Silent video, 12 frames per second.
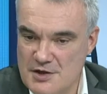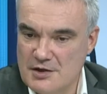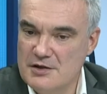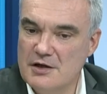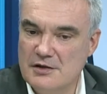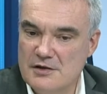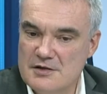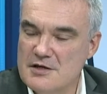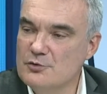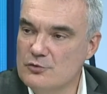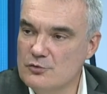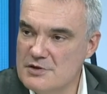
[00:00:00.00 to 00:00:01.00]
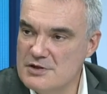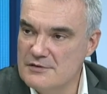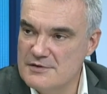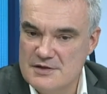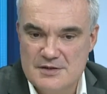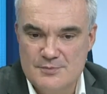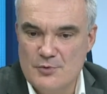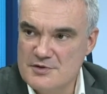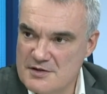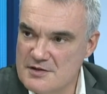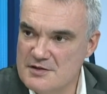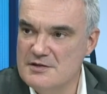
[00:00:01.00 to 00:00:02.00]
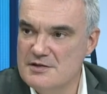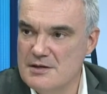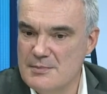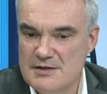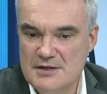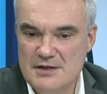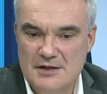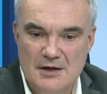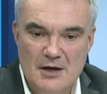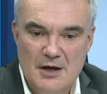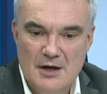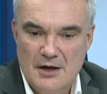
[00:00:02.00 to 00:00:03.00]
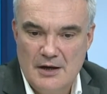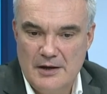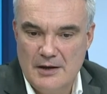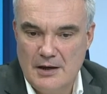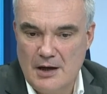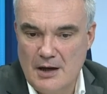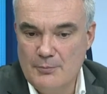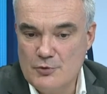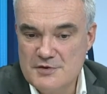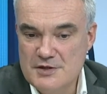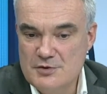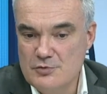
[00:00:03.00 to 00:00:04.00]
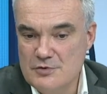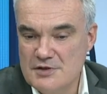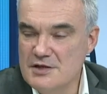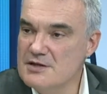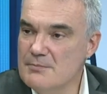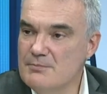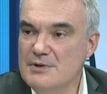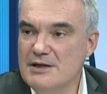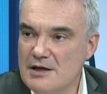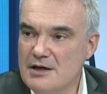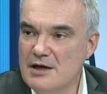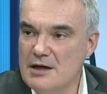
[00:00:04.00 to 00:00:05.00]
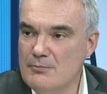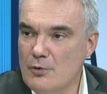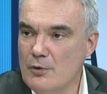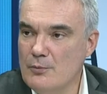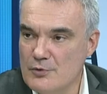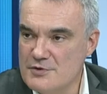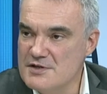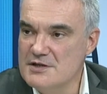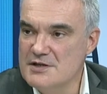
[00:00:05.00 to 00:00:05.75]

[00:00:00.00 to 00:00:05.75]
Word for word: sur ces critères ISR de tous les investissements, ça c'est systématique. Euh, un processus qui s'applique également pour